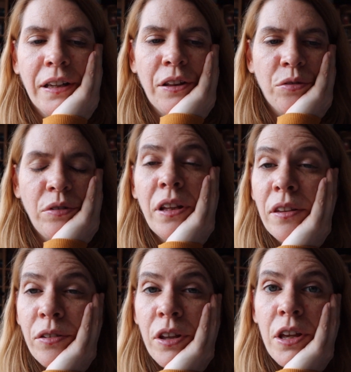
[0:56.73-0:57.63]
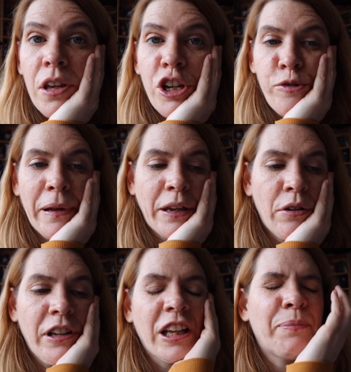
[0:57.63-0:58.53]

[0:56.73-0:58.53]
also nichts Spektakuläres